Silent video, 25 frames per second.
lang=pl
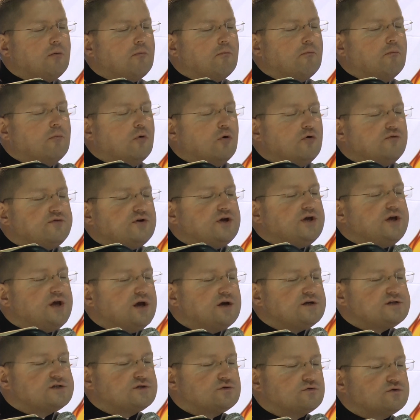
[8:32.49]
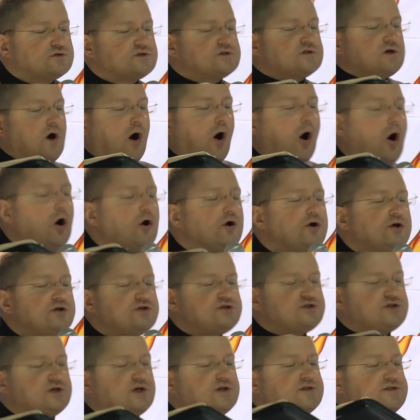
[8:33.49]
mówi Jezus,
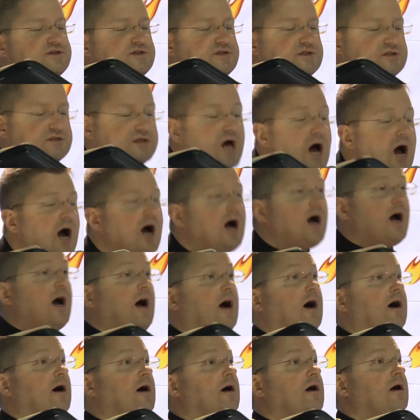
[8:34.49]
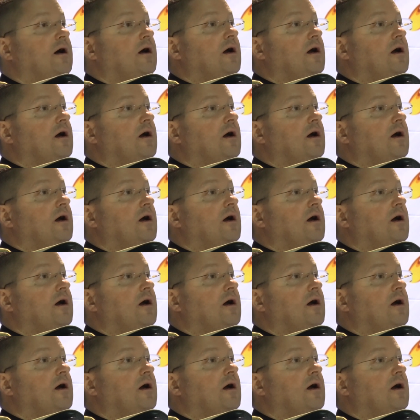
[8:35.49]
Ojciec da,